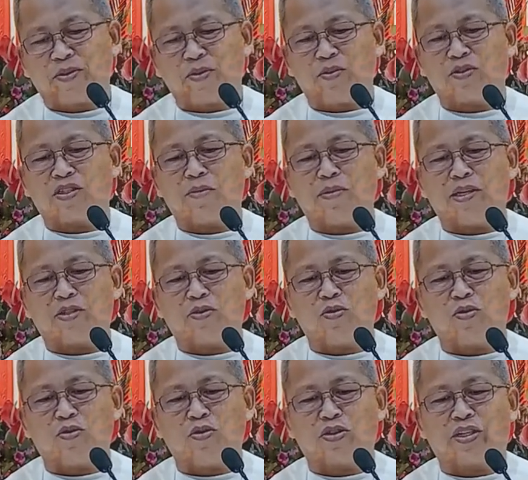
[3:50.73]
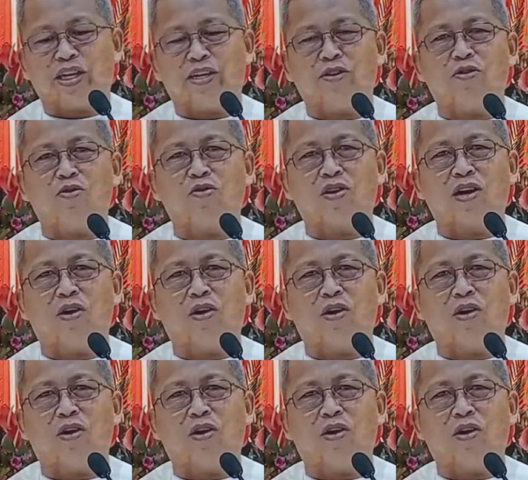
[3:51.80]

Ug unsa may sugo sa Ginoo